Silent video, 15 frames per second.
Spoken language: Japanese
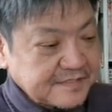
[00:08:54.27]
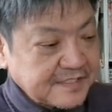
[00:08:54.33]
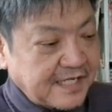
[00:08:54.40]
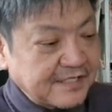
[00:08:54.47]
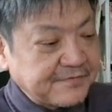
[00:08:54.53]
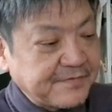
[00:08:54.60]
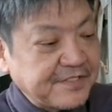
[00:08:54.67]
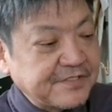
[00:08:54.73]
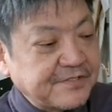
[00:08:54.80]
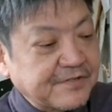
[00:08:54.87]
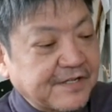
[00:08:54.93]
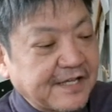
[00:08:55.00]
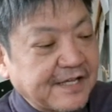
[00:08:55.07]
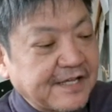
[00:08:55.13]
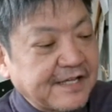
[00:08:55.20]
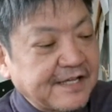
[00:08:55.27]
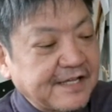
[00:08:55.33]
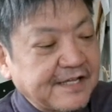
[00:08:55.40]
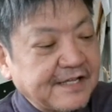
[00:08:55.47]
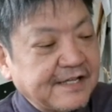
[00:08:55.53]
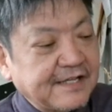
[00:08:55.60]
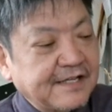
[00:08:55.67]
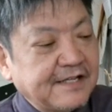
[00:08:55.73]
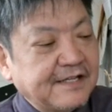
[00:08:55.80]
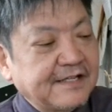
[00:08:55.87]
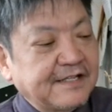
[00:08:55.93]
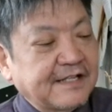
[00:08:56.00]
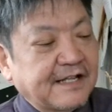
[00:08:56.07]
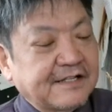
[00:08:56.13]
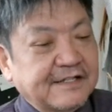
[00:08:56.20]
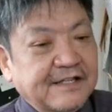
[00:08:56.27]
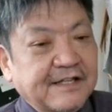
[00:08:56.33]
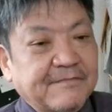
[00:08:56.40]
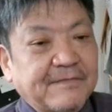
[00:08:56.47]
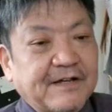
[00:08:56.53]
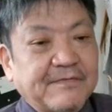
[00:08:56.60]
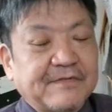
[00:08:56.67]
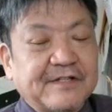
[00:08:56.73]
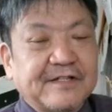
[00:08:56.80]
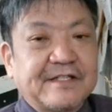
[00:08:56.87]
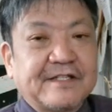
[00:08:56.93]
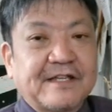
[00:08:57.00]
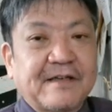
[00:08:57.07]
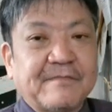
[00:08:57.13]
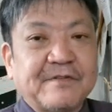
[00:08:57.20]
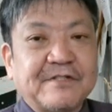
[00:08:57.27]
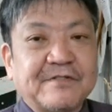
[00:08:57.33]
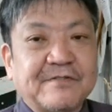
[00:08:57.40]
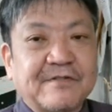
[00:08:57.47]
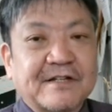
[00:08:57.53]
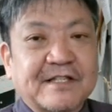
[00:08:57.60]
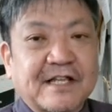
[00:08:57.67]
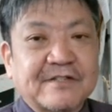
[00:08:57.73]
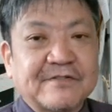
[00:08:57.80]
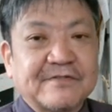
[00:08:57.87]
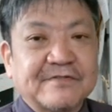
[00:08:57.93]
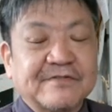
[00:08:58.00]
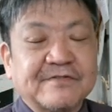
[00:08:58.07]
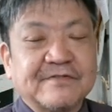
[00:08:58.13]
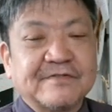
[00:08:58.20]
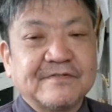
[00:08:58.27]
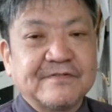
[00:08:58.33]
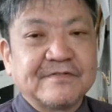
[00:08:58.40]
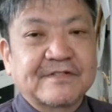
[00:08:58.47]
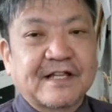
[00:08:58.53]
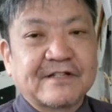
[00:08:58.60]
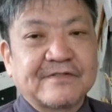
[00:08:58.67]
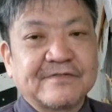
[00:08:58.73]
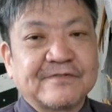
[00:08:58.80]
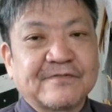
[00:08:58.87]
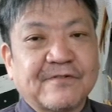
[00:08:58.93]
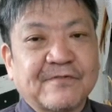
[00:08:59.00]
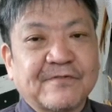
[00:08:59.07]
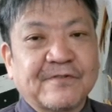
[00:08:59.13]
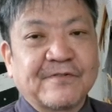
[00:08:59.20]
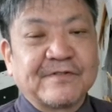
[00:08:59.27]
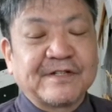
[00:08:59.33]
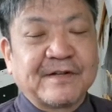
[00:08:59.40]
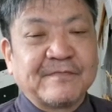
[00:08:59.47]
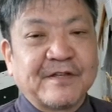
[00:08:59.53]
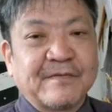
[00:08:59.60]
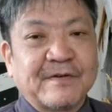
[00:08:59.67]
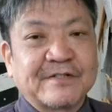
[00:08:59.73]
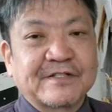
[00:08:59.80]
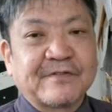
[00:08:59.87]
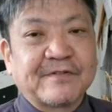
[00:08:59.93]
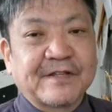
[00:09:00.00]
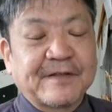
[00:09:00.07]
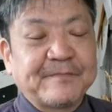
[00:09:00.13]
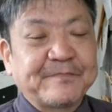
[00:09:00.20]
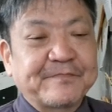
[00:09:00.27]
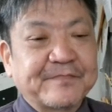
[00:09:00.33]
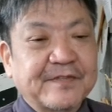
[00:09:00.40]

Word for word: あの民主党系なんで、まあ、一見民主党が多数多数党のようには見えますけどね、